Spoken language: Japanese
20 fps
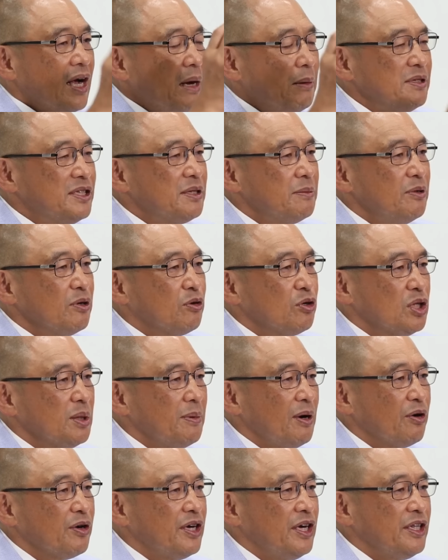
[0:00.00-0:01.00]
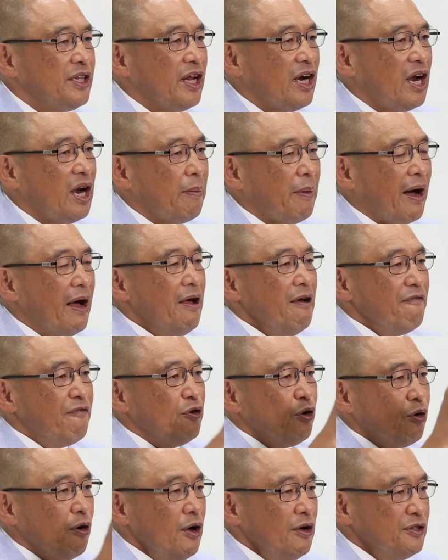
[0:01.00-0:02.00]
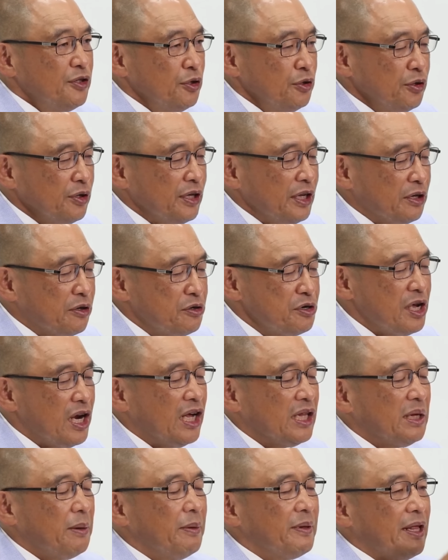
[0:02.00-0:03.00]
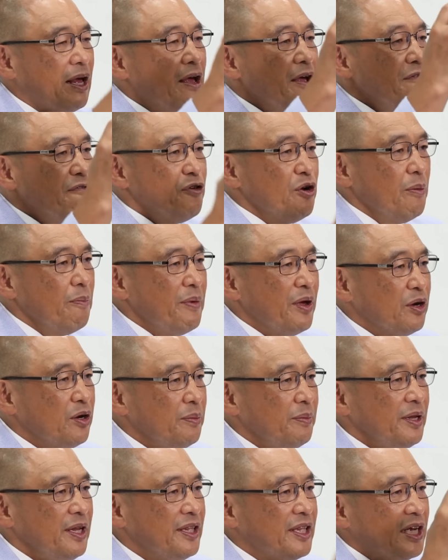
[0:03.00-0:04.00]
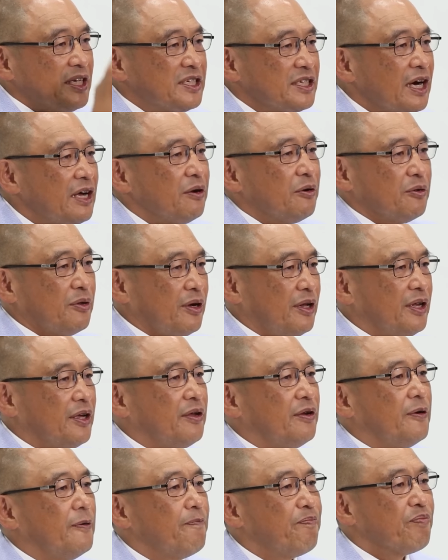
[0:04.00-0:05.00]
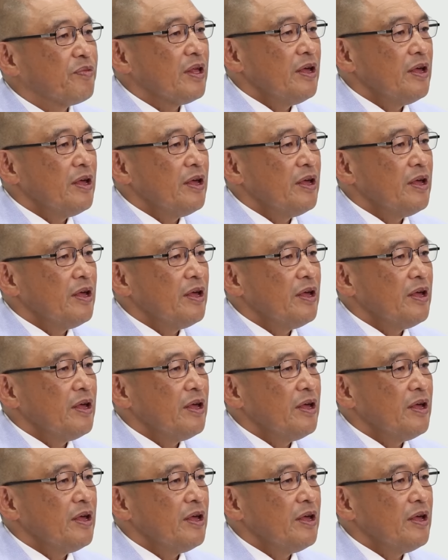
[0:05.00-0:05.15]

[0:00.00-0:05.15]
神様の言葉を聞いたならばそのその時に悔い改めてその恵みに立ち返ることができる。